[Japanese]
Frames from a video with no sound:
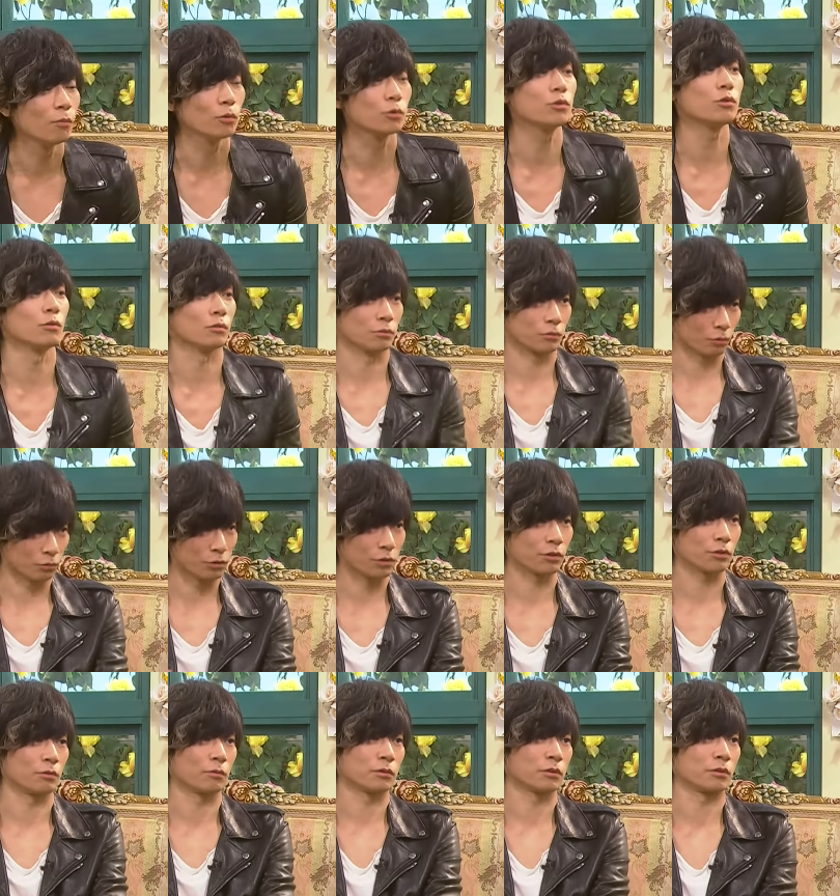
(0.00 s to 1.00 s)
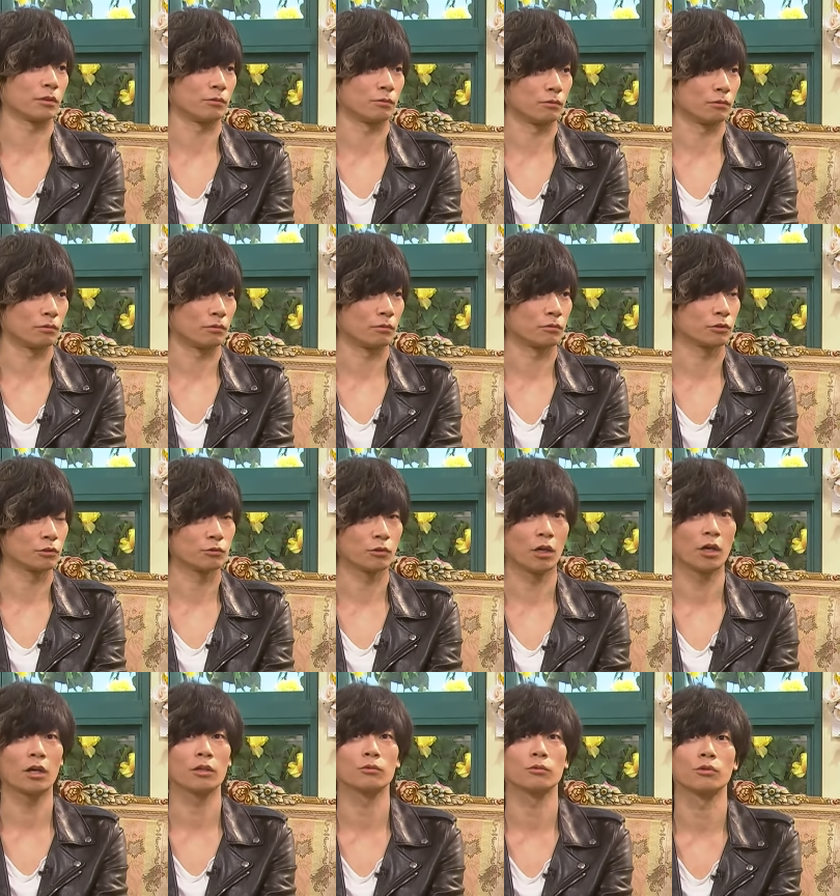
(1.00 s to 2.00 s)
いや、もちろん存じ上げてます。あの、あうちの
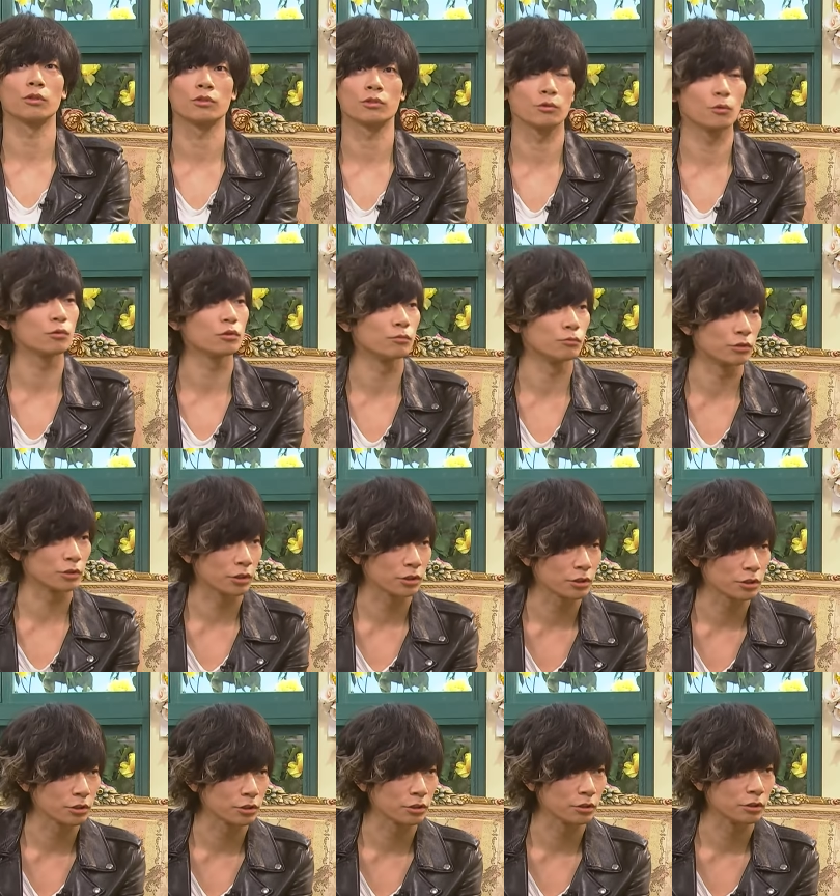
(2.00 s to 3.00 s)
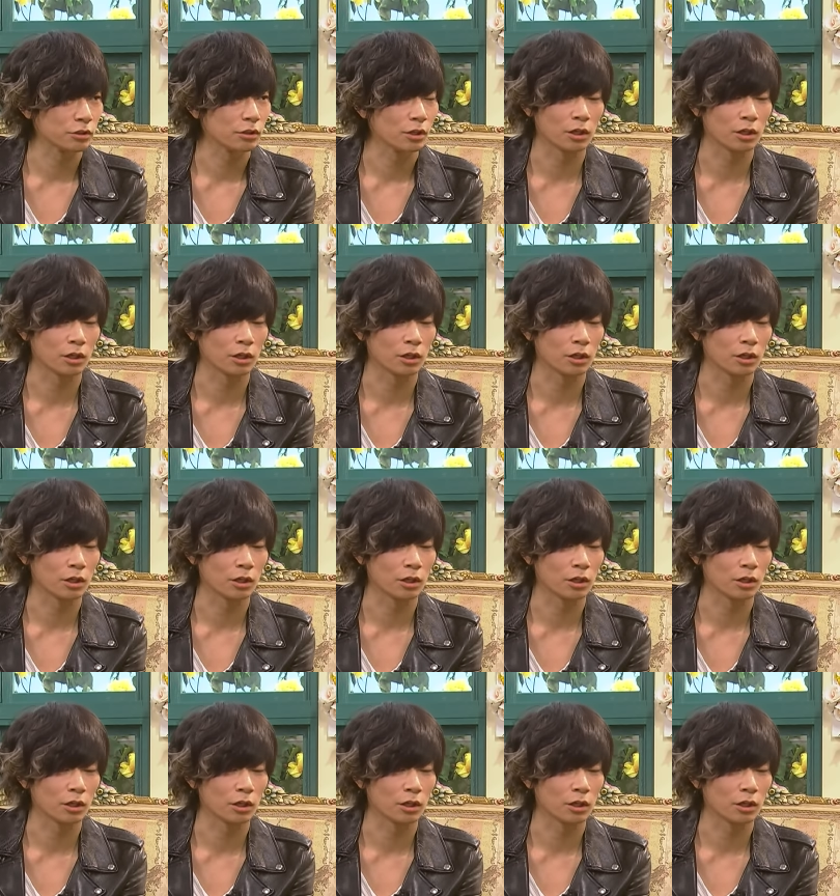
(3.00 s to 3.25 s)
母とですね、よく昔、